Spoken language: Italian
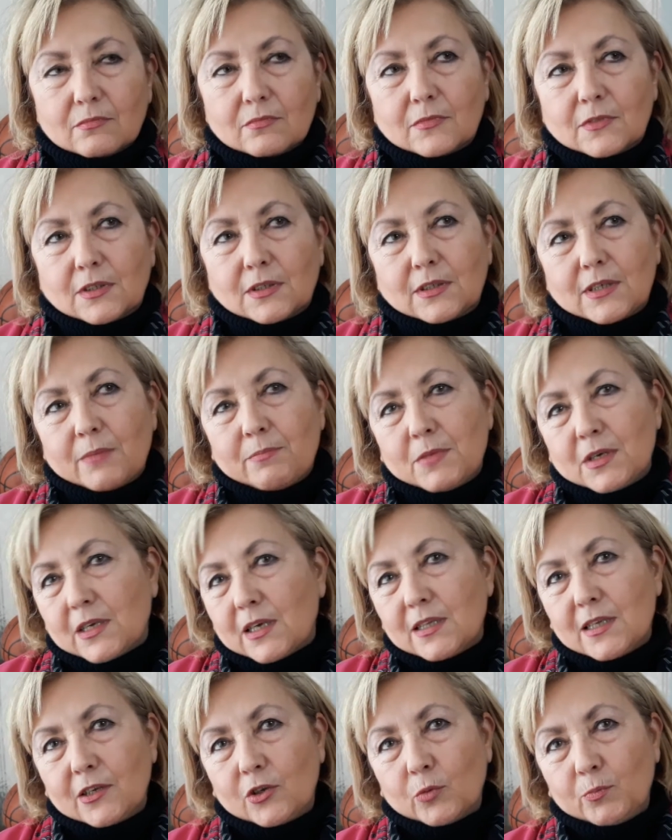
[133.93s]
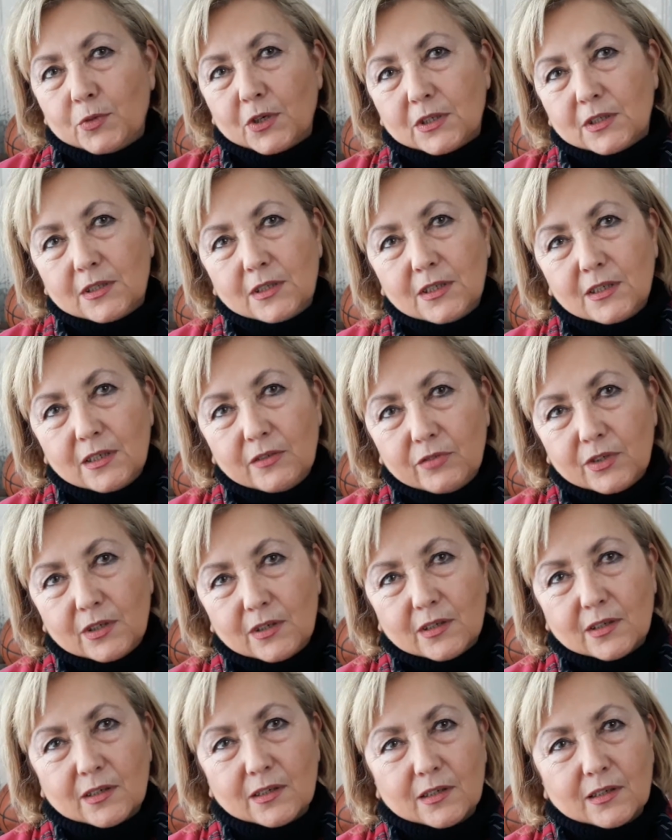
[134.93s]
se mi chiede gli
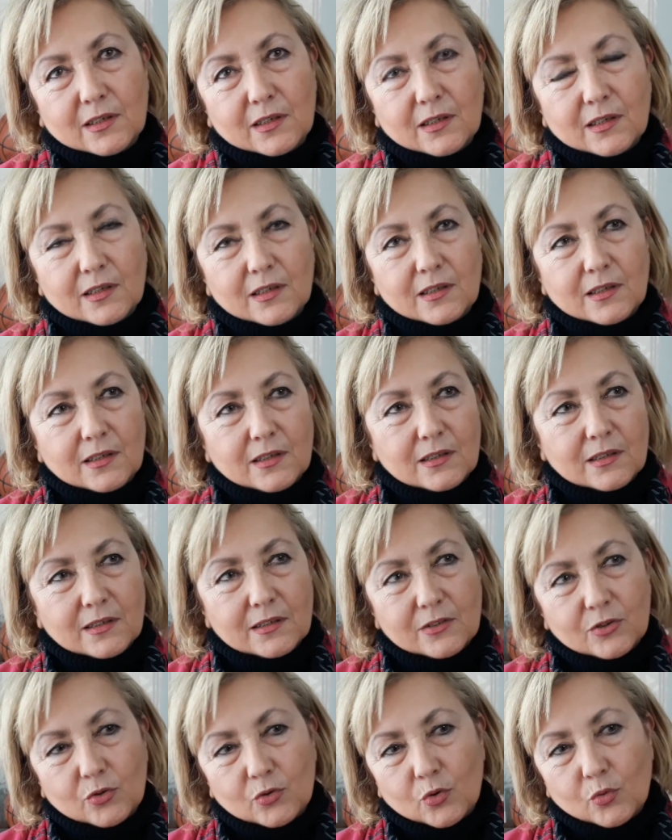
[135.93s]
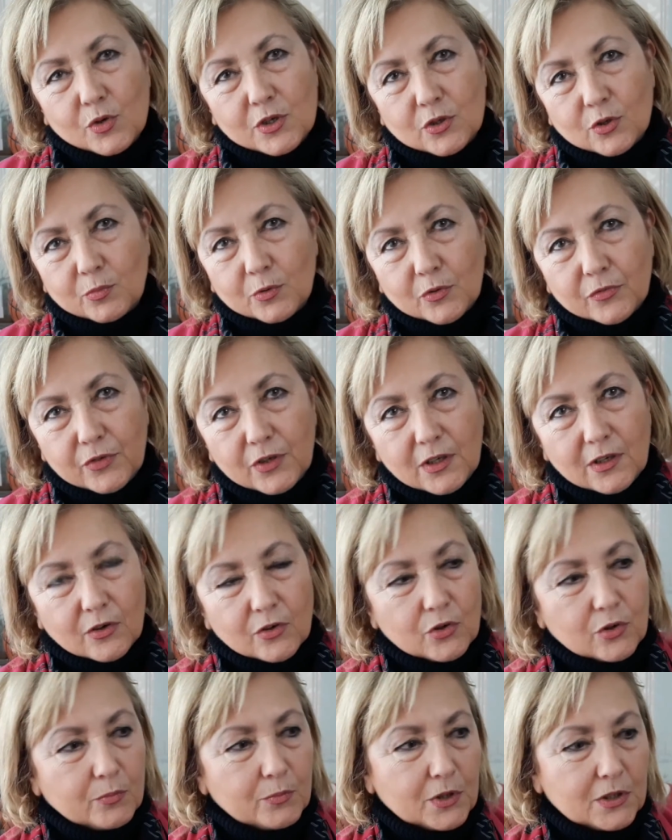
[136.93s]
obiettivi, eh, sotto questo profilo
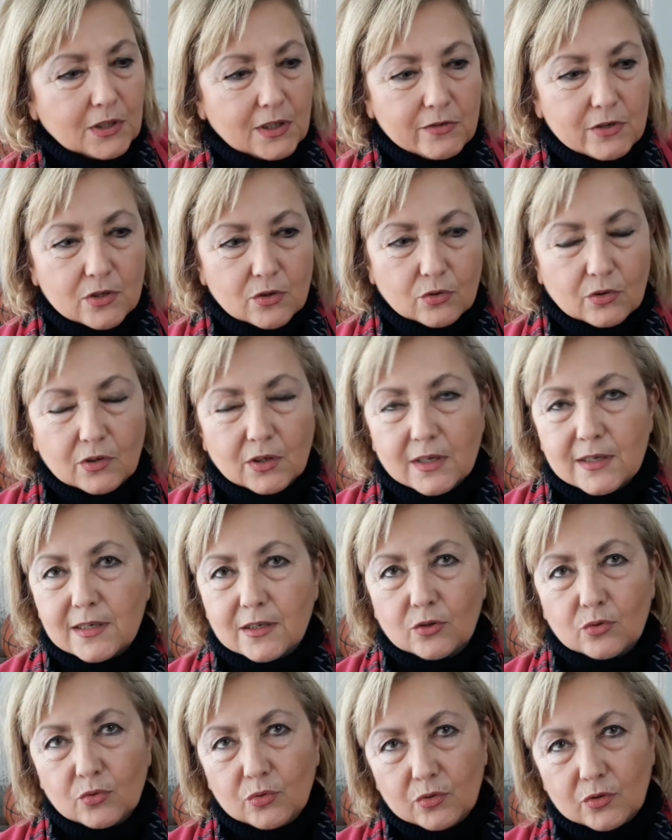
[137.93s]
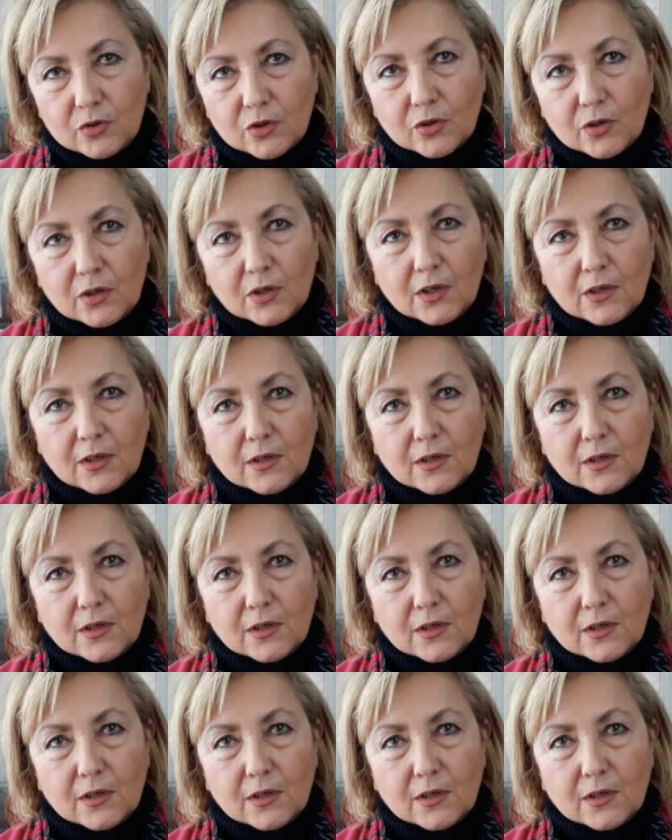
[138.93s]
gli obiettivi sono innanzitutto... Uno